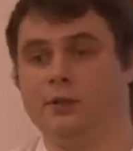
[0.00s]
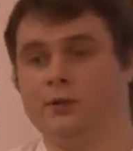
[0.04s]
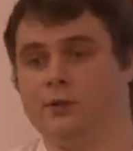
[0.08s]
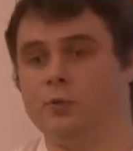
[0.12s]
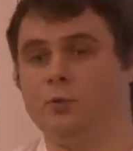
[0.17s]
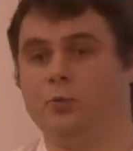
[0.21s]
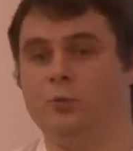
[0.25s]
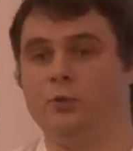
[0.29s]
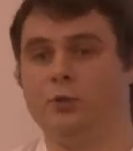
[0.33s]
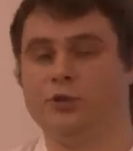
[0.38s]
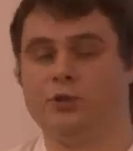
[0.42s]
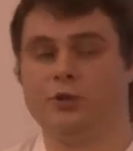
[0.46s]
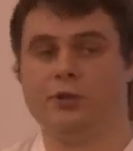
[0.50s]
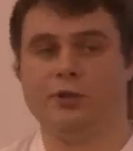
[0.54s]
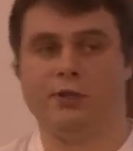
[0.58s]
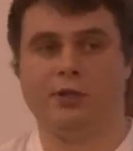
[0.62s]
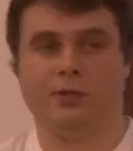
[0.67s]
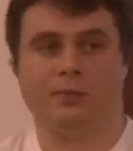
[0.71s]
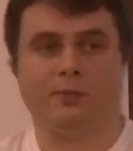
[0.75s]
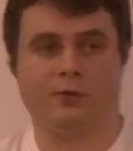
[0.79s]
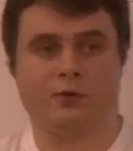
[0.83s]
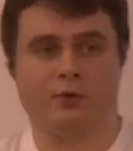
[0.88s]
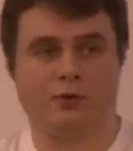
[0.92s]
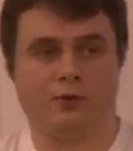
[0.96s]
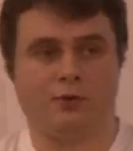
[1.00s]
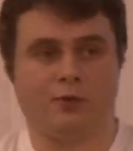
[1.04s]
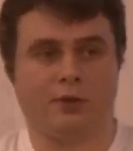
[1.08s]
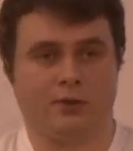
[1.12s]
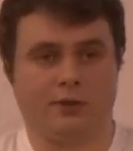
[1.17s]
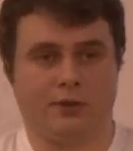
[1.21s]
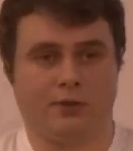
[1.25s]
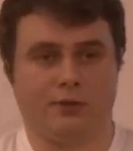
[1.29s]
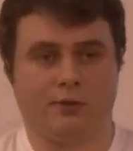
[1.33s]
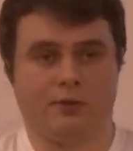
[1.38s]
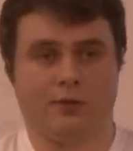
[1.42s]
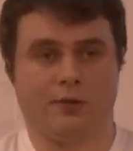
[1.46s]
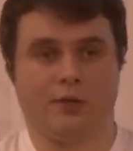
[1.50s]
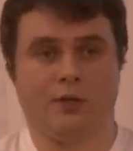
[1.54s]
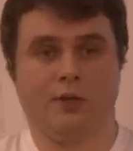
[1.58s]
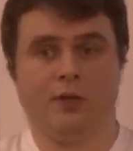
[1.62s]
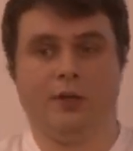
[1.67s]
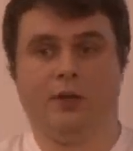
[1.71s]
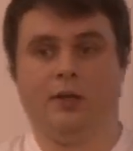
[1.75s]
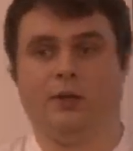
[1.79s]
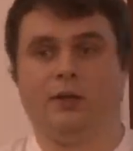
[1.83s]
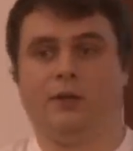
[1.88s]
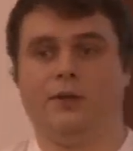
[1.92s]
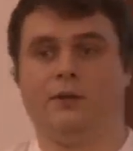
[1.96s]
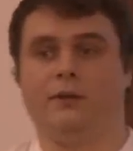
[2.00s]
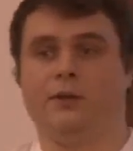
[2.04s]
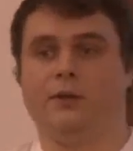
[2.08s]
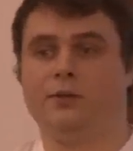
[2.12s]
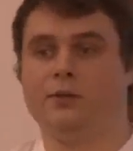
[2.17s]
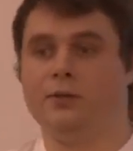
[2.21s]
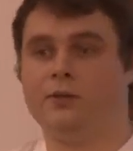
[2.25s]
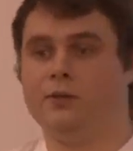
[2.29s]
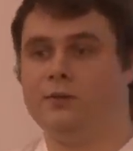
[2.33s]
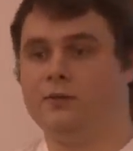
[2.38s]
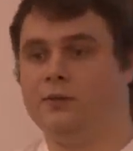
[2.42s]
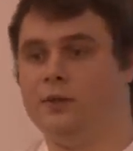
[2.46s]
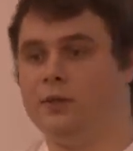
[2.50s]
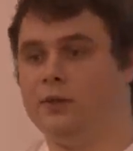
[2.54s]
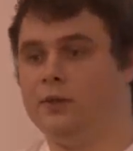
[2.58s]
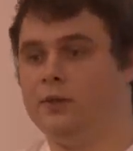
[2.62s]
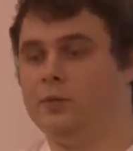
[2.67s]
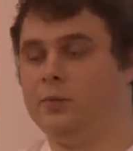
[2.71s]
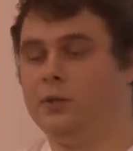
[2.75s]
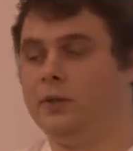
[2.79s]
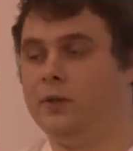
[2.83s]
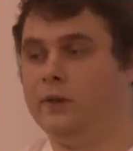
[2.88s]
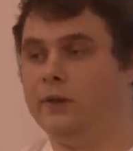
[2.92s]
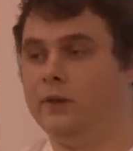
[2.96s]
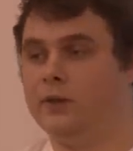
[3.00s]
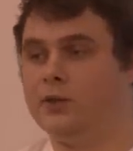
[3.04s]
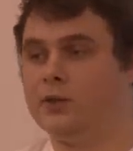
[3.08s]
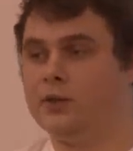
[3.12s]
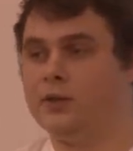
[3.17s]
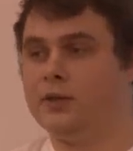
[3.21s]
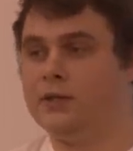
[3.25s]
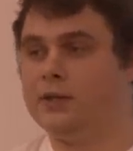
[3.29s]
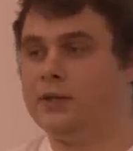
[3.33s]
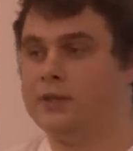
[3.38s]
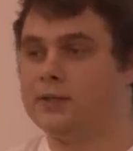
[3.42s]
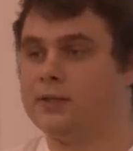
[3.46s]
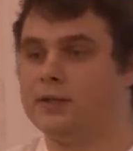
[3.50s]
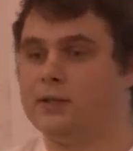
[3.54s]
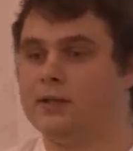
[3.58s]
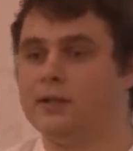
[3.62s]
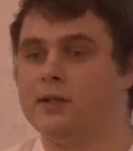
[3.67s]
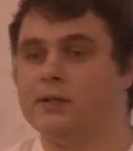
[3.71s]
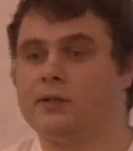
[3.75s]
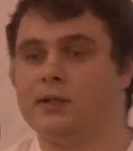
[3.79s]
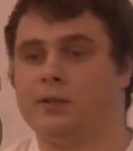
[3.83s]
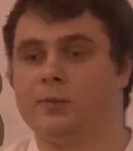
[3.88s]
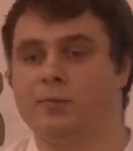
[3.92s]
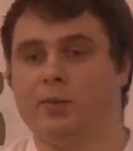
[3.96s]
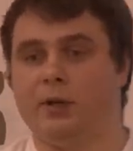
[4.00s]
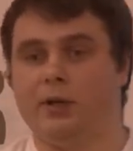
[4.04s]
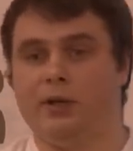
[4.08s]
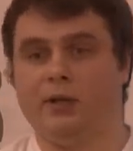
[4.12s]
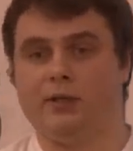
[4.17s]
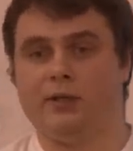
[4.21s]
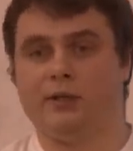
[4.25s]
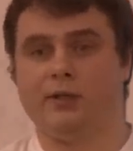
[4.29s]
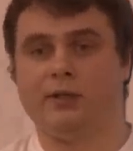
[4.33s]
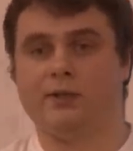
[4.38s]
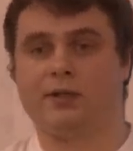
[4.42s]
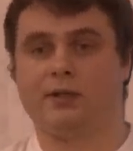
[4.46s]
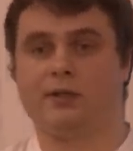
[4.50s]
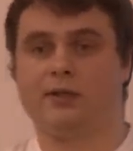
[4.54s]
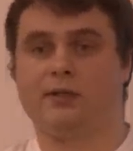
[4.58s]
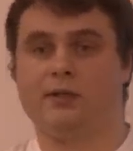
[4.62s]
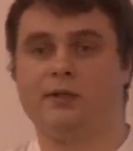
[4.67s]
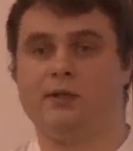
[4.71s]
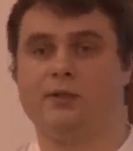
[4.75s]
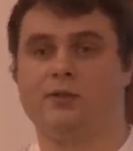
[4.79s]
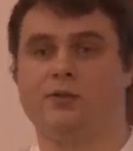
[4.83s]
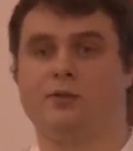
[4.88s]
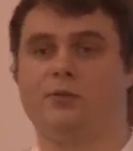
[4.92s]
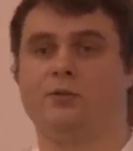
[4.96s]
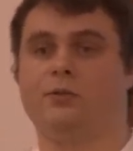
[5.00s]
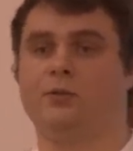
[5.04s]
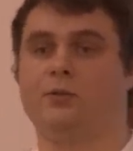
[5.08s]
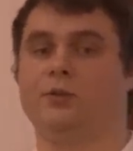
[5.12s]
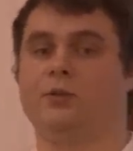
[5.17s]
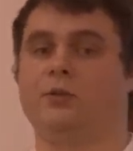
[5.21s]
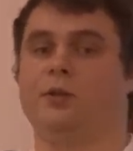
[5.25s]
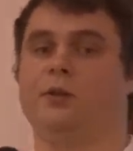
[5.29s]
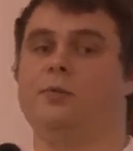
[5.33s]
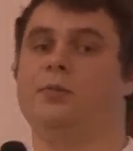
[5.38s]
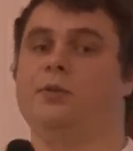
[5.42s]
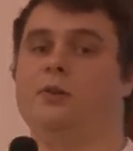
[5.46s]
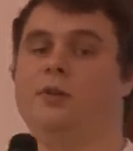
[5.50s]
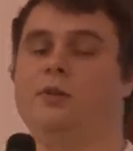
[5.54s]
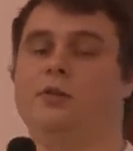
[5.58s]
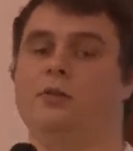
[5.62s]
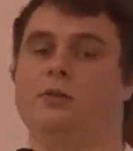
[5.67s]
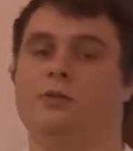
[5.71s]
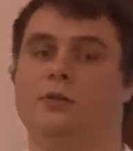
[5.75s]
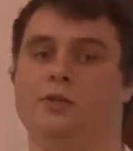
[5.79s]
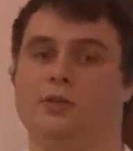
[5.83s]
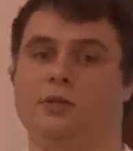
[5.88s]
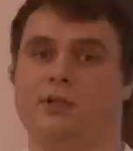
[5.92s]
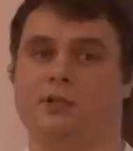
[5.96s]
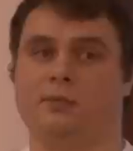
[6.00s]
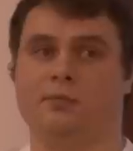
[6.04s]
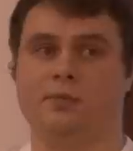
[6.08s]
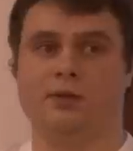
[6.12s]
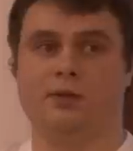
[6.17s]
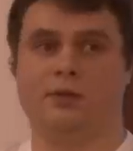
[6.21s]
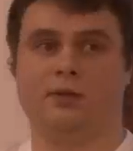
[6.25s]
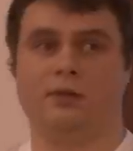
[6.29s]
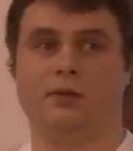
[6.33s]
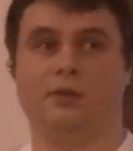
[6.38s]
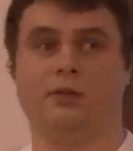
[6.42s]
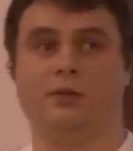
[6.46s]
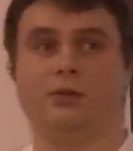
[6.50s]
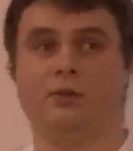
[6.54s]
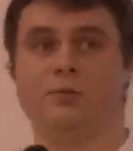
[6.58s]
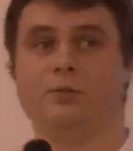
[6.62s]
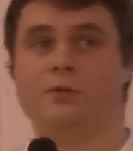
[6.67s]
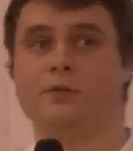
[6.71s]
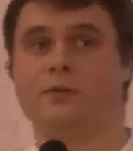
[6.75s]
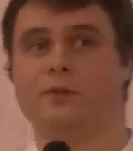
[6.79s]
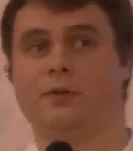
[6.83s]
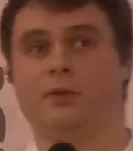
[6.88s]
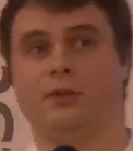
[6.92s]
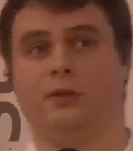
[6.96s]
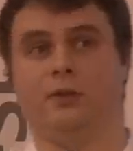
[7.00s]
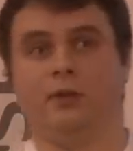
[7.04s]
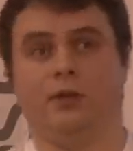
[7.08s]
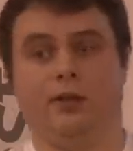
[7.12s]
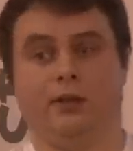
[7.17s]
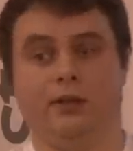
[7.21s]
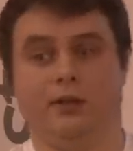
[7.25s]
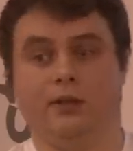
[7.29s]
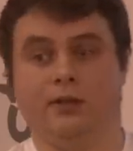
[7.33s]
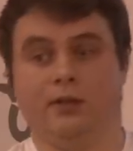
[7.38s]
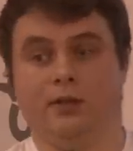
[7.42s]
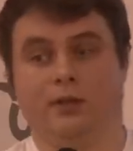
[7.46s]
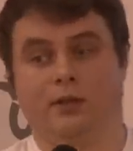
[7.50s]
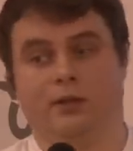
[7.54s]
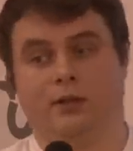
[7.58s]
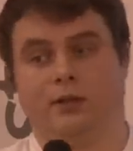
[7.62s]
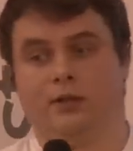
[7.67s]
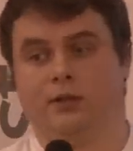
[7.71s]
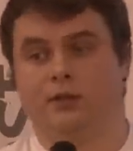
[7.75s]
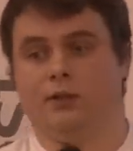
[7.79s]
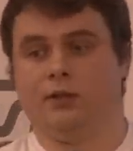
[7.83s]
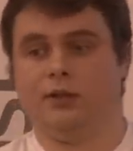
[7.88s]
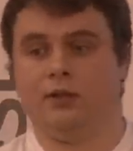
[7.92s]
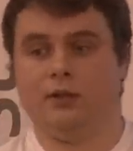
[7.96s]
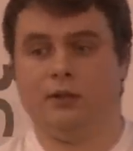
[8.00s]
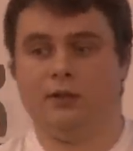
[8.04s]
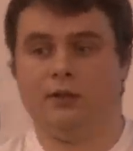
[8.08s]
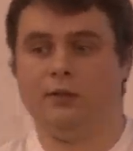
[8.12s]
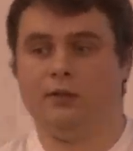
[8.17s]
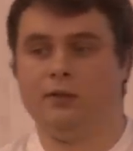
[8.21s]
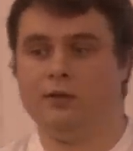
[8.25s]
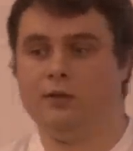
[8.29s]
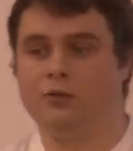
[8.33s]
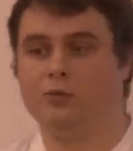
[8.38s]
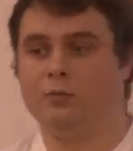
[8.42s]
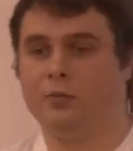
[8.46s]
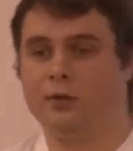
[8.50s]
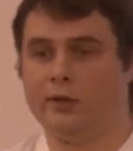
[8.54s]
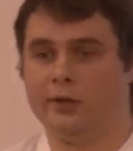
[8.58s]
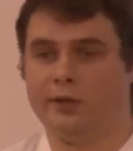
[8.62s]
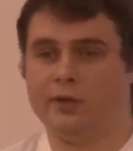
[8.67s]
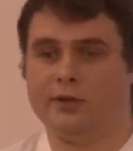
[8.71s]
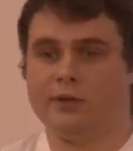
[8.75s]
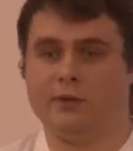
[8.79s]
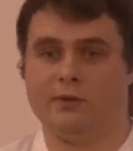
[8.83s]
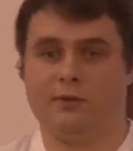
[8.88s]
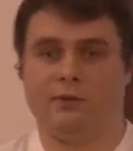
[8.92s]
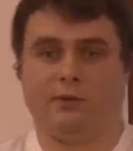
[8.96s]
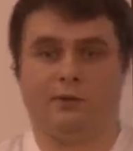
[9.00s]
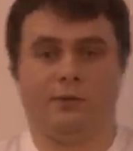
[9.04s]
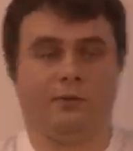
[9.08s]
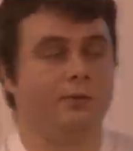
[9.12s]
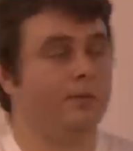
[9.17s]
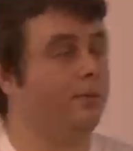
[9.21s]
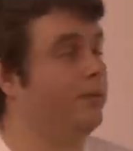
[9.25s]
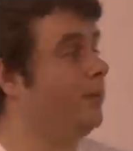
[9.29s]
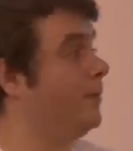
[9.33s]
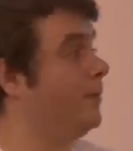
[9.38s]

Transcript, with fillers: Но ну, вы можете там чуть-чуть настроить. Но в Android Wear, например, даже нельзя задать их порядок и сказать, что вот определенное событие должно быть всегда, и не убирать его.